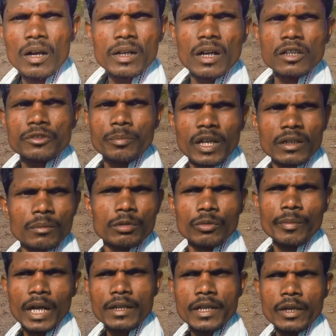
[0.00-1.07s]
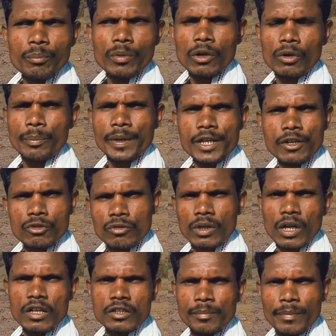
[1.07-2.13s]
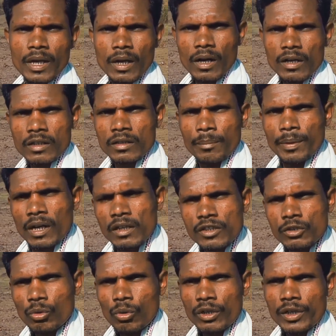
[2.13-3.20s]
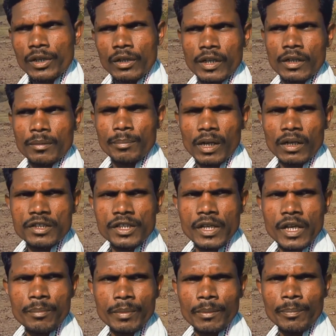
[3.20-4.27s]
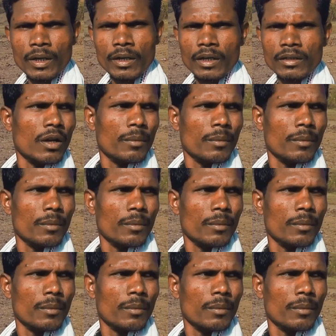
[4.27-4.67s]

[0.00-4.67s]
हाय गाइस वेलकम टू माय न्यू ब्लॉग वीडियो सो गाइस मैं आया था भाजी तोड़ने लेकिन भाजी नहीं मिल पाया